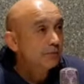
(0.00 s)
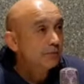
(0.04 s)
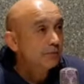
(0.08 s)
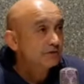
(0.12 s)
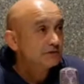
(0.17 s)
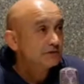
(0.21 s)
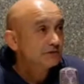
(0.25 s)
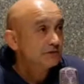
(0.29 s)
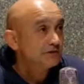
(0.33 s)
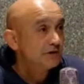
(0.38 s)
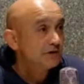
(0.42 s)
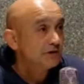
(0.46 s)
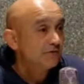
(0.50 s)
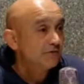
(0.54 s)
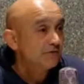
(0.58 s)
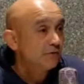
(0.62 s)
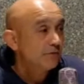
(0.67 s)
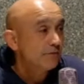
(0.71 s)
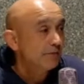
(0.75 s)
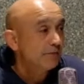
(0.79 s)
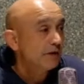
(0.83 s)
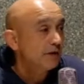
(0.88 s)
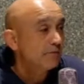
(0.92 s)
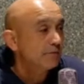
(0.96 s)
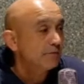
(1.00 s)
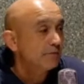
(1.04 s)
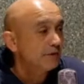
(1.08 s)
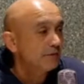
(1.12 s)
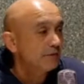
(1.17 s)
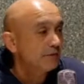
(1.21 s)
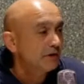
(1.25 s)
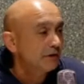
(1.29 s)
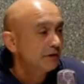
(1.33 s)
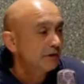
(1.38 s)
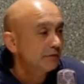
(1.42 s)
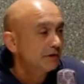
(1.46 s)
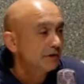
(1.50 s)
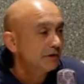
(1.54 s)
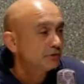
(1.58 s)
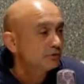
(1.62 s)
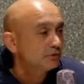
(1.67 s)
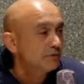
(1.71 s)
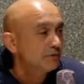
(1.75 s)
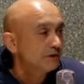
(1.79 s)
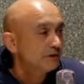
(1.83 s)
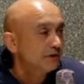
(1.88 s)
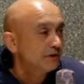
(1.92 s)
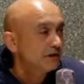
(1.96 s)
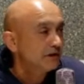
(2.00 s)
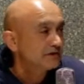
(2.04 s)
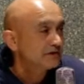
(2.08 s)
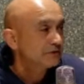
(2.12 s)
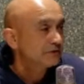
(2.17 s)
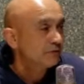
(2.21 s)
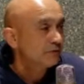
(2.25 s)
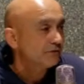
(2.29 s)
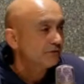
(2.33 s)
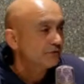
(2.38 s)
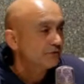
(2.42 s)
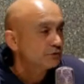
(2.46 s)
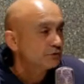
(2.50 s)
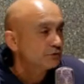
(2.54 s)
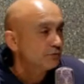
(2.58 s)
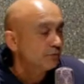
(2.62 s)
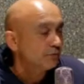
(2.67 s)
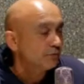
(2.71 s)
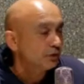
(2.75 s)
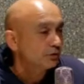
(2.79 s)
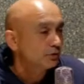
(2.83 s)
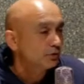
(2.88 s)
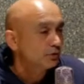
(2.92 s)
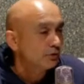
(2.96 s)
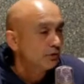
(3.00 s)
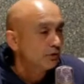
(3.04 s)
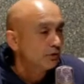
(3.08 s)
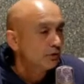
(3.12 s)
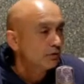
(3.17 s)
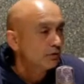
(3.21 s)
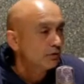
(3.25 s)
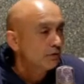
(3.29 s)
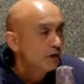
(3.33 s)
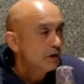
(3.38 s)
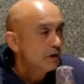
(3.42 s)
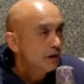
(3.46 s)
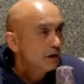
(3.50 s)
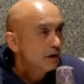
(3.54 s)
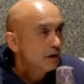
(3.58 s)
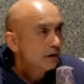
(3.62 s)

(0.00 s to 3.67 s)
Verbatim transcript: e posso dizer que foi pela primeira vez uma direção fez um protocolo